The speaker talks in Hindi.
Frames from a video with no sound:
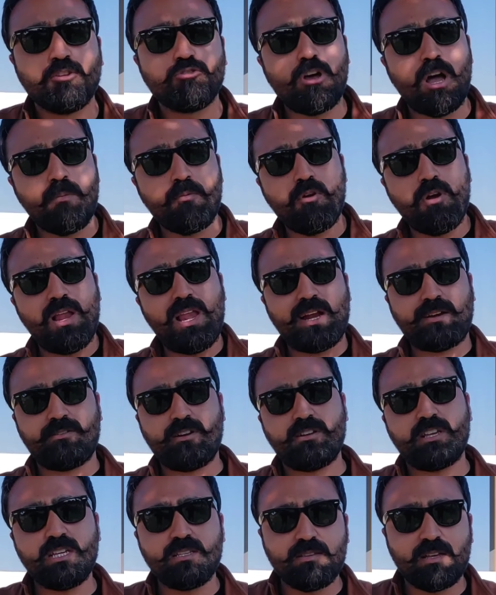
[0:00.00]
तो आपको
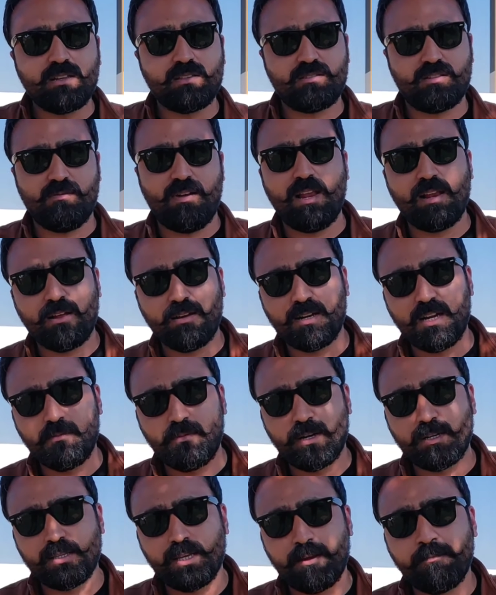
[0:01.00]
इलेक्ट्रिक गीज़र इस्तेमाल करना
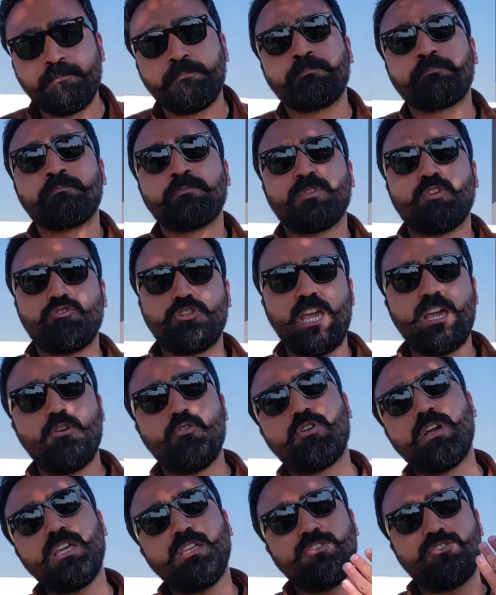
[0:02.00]
पड़ता है तो ये
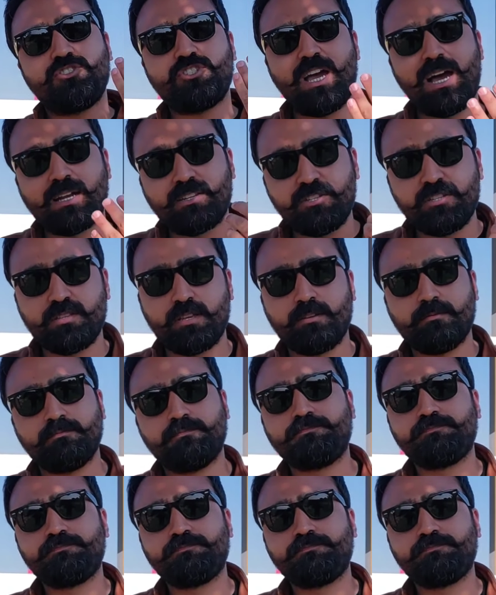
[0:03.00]
हो गई चार चीज़ें